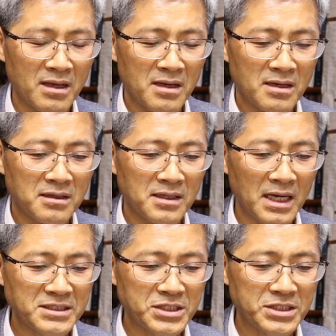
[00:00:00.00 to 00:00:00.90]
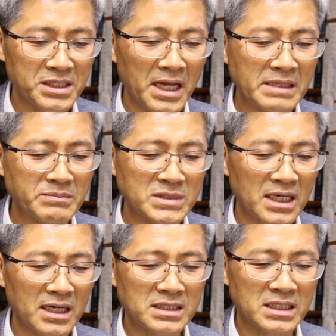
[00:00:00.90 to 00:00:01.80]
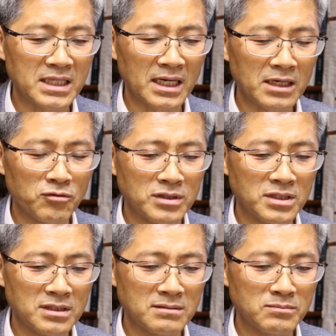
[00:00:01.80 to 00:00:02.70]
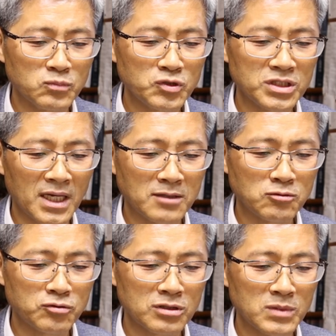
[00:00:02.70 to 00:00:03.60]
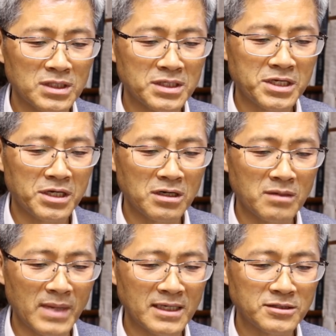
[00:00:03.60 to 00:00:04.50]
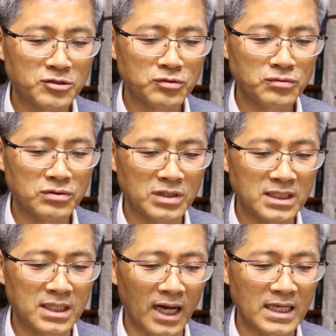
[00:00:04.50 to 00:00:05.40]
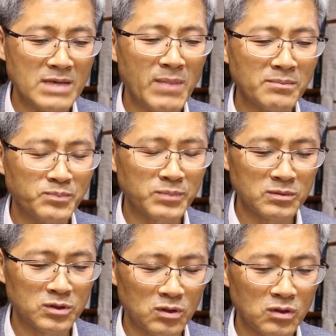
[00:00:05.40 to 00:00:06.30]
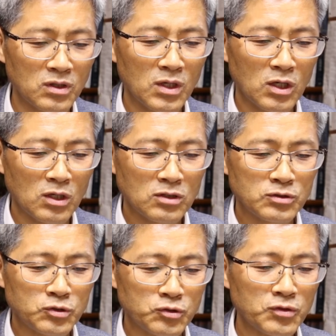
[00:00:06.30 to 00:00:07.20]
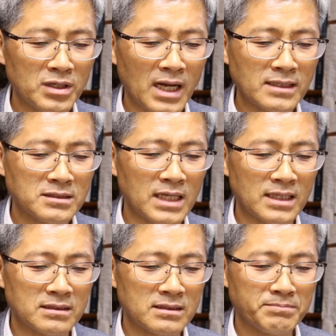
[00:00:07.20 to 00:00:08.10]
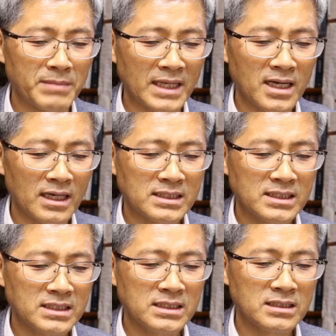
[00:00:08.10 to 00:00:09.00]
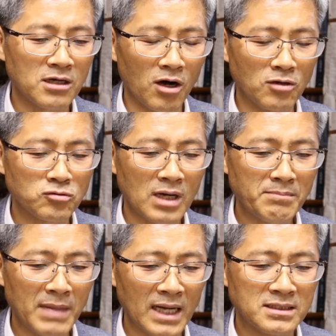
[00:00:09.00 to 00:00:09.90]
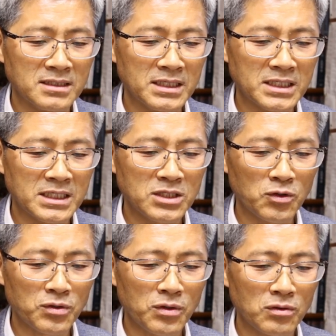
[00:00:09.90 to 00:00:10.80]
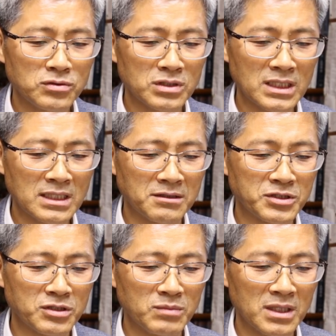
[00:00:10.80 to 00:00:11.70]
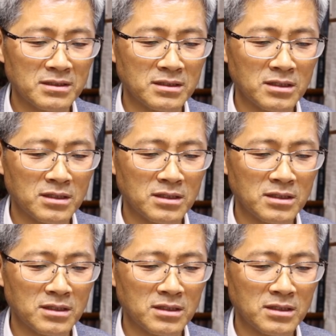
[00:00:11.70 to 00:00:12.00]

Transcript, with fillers: 그래야 신의 임재가 기다리고 있는 무지의 구름을 경험할 수 있다. 이 방법으로 수련하는 자들은 만약 그 거룩한 말들이 기독교적인 것이면